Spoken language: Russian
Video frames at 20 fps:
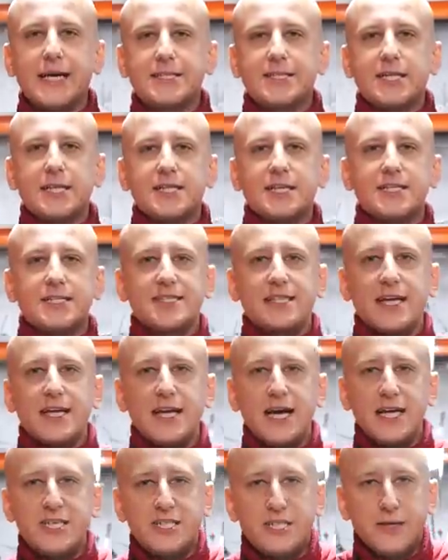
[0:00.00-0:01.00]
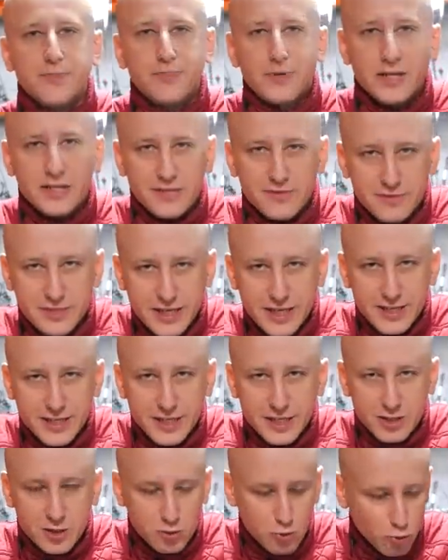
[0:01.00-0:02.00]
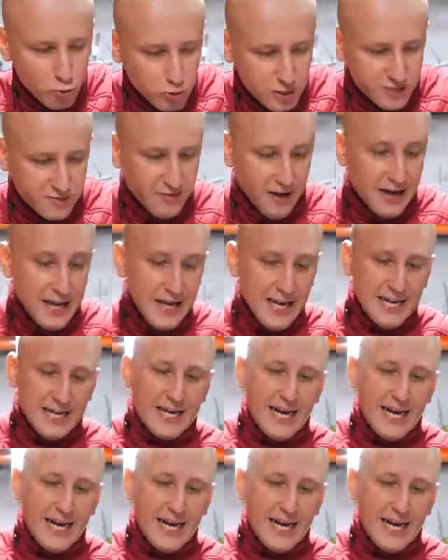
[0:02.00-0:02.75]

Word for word: это настоящее произведение искусства.